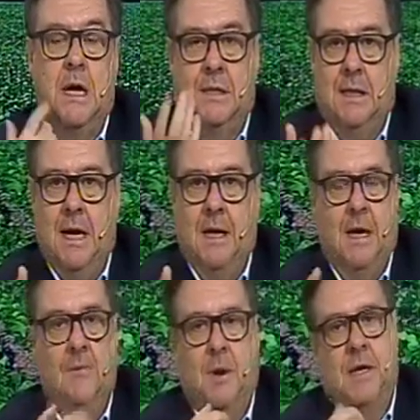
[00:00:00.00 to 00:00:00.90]
sean
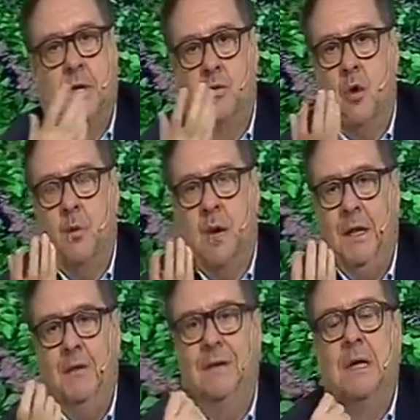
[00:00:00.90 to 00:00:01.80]
empresas o
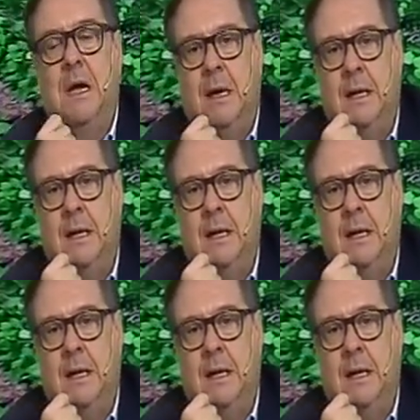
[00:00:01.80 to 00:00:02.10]
cooperativas,